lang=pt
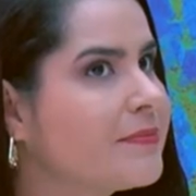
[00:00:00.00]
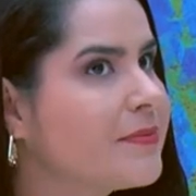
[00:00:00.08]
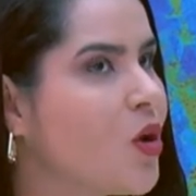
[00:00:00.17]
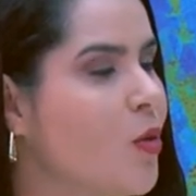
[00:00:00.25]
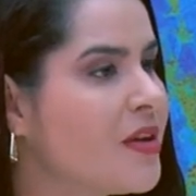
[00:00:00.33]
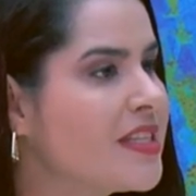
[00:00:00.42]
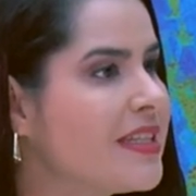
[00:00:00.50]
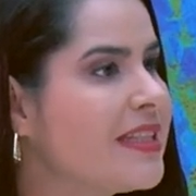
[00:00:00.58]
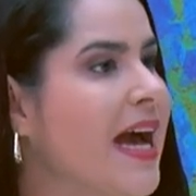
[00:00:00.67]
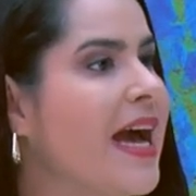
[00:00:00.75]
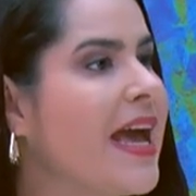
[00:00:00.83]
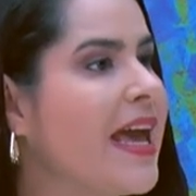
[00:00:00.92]
como que se
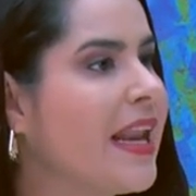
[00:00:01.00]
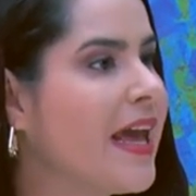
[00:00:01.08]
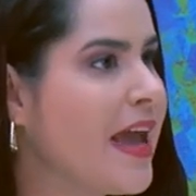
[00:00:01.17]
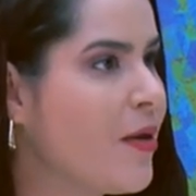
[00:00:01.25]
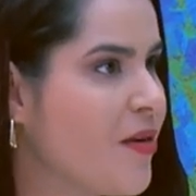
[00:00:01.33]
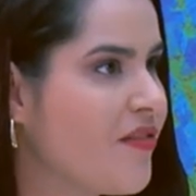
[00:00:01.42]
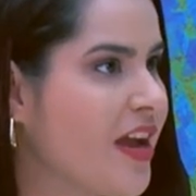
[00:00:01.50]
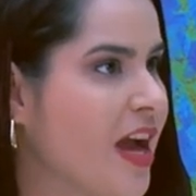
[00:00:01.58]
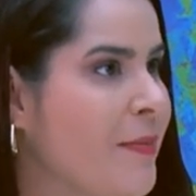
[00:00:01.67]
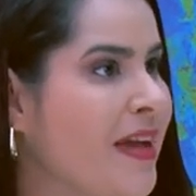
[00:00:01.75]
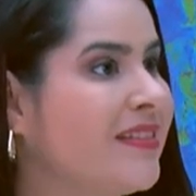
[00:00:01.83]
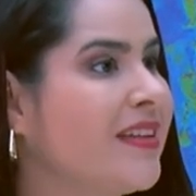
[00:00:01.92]
dá? Ela é uma
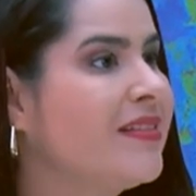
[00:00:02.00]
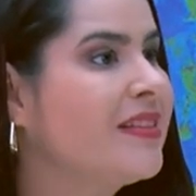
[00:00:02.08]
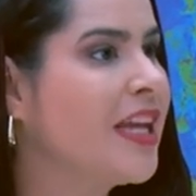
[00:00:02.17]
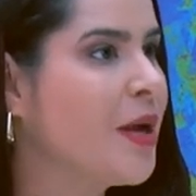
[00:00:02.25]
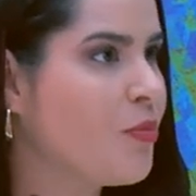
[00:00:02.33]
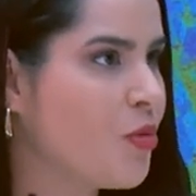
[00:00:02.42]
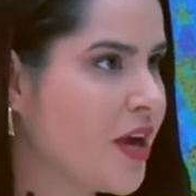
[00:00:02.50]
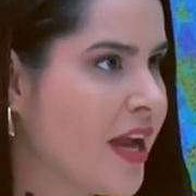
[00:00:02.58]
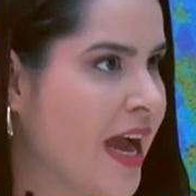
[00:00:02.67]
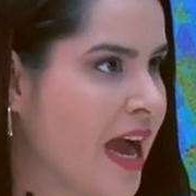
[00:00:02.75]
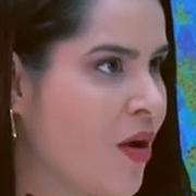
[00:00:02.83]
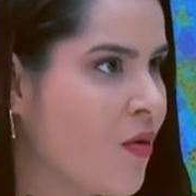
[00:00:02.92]
ferramenta em tempo
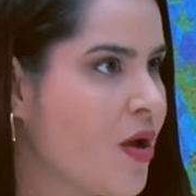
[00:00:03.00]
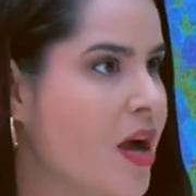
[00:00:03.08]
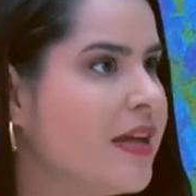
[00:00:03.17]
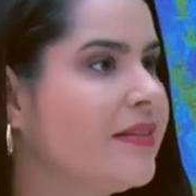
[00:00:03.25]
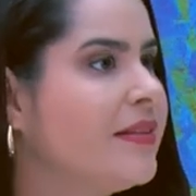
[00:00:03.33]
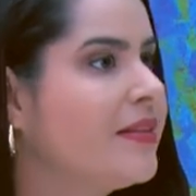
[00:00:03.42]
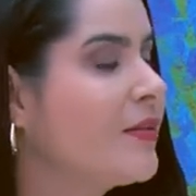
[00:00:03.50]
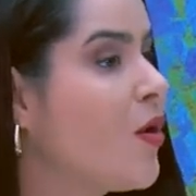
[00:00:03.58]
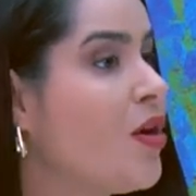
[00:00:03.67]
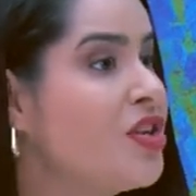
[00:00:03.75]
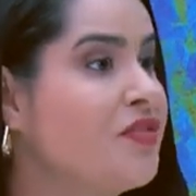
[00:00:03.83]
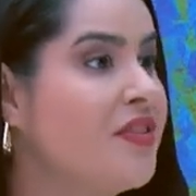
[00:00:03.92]
real?
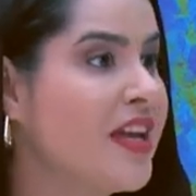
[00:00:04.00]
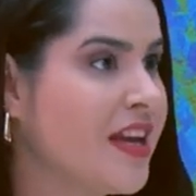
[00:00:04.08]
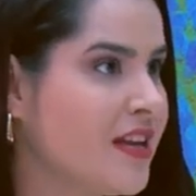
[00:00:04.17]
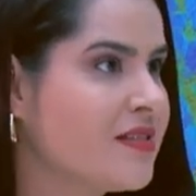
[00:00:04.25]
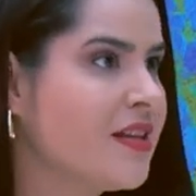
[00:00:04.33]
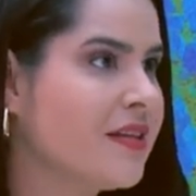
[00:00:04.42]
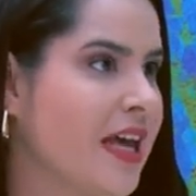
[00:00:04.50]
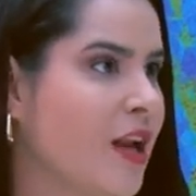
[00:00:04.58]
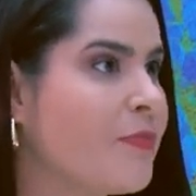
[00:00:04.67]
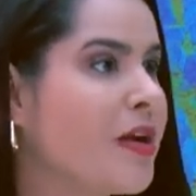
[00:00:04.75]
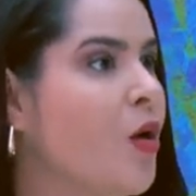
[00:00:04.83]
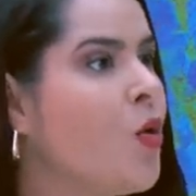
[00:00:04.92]
Qual a diferença dela para